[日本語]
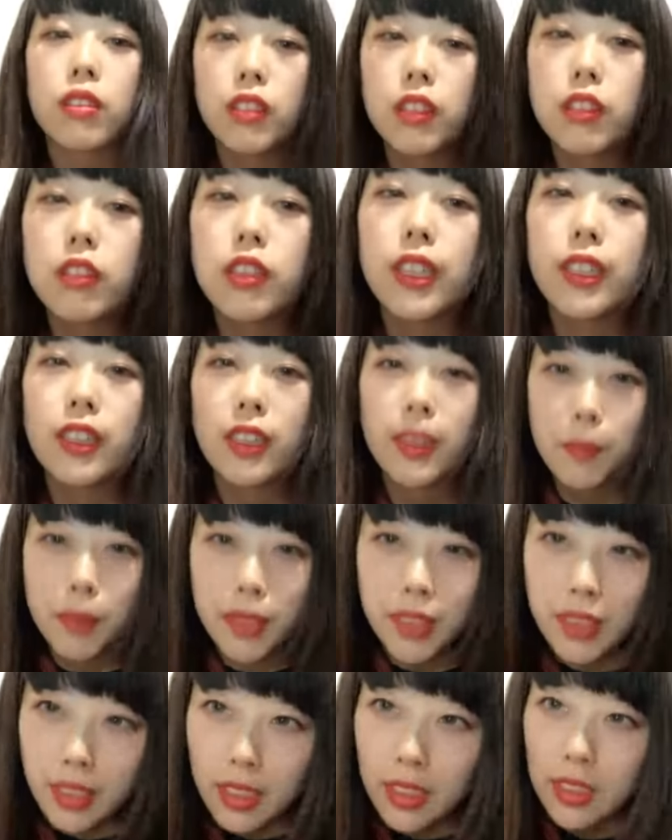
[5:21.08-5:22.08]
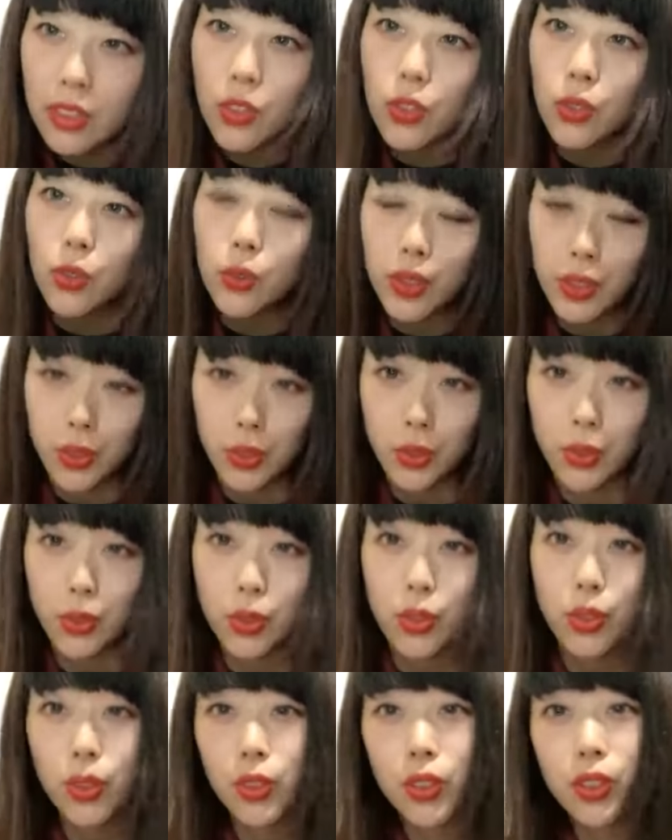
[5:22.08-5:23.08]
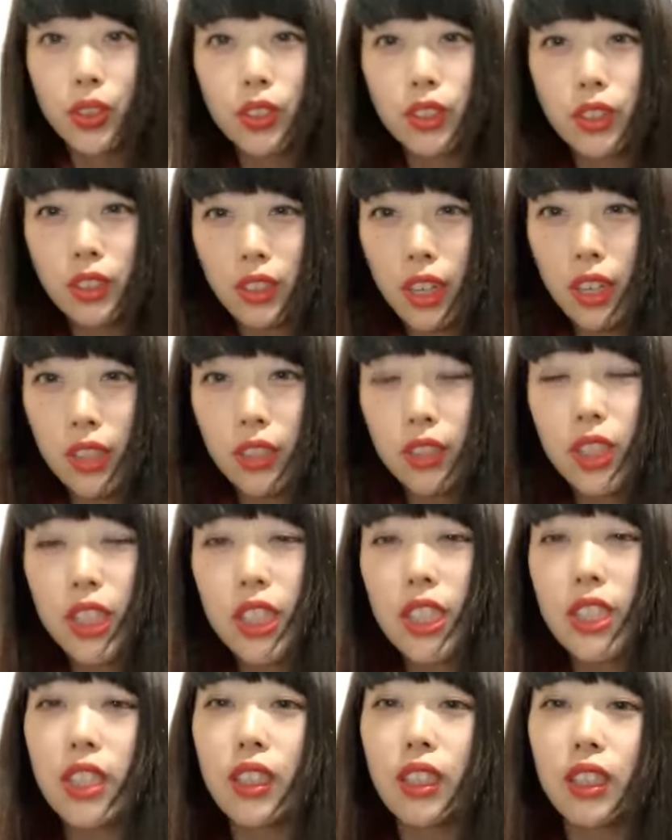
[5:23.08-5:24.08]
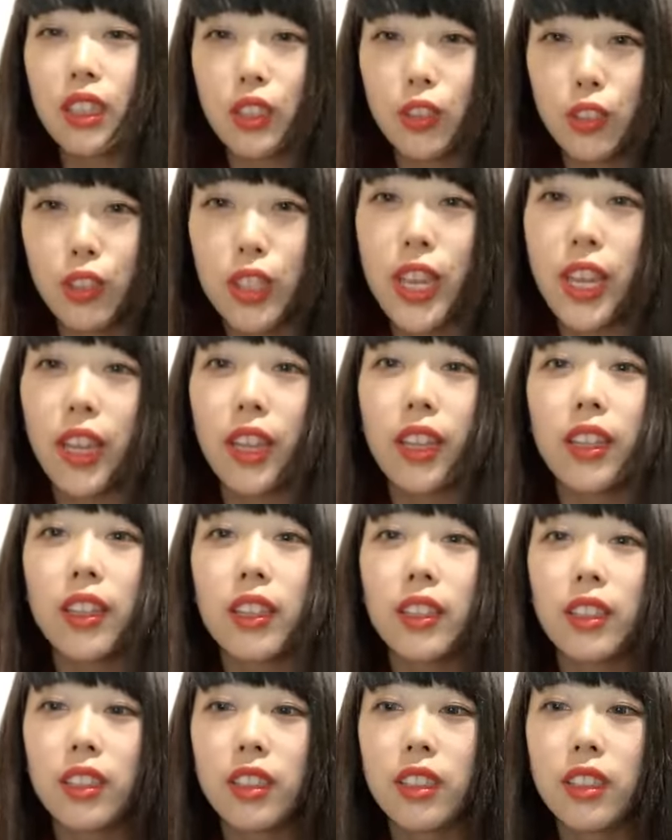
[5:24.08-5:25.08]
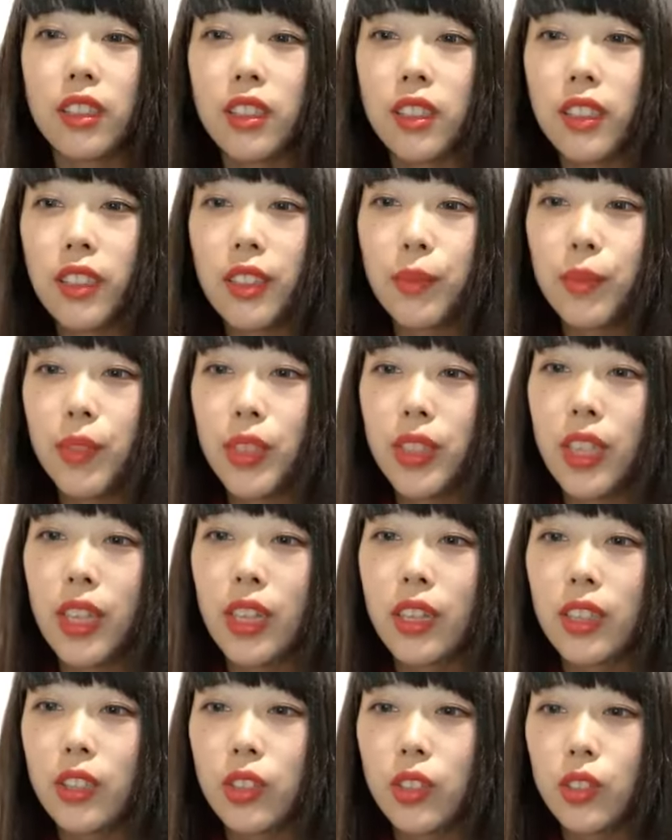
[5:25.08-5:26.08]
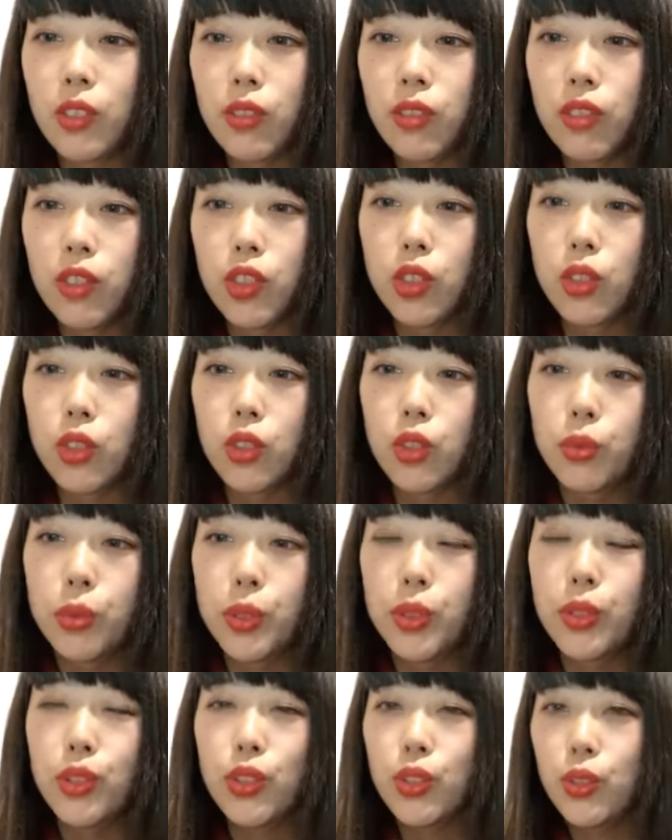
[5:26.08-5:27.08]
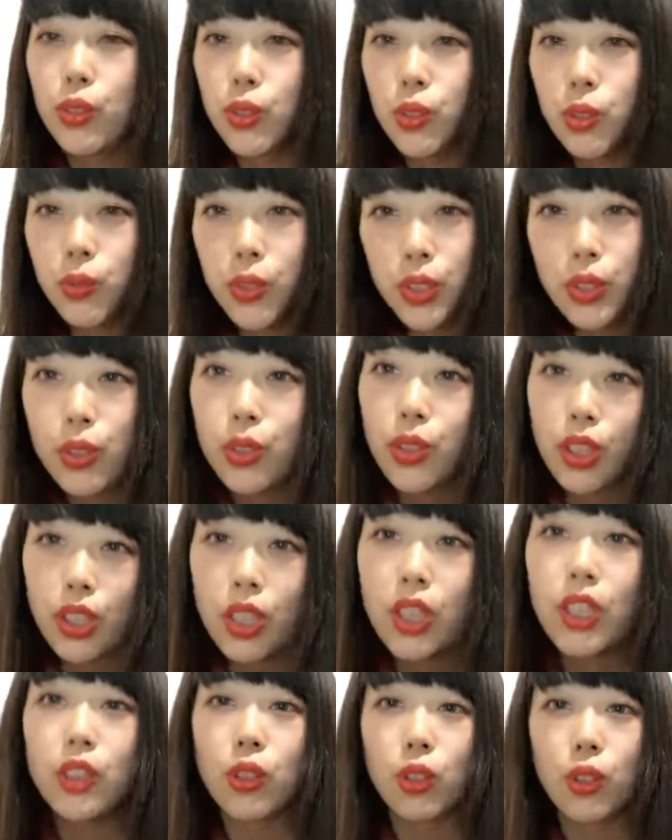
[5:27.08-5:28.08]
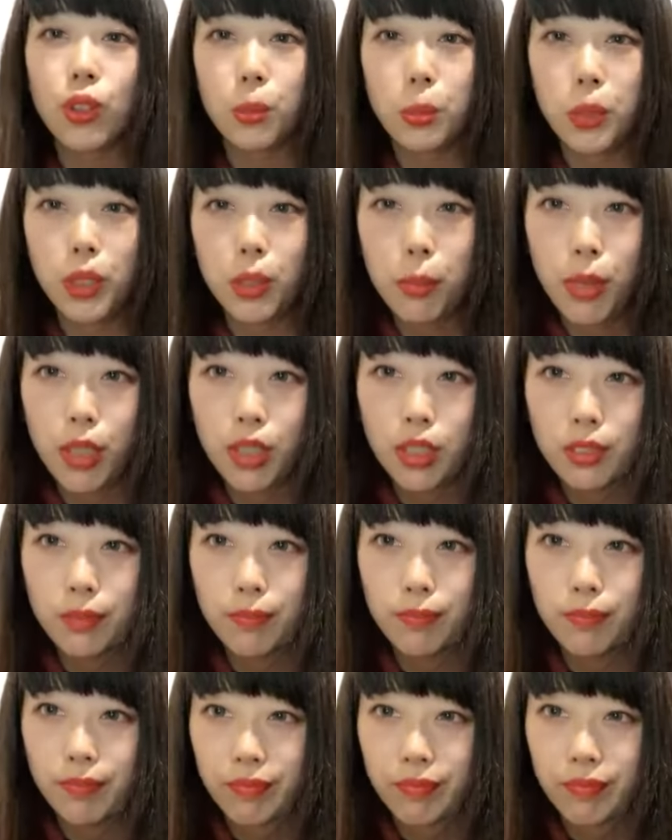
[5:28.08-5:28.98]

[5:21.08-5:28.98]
今日やってみた感想はちょっと楽ちんだったのでまたちょっと秒数を伸ばそうかなと思ってます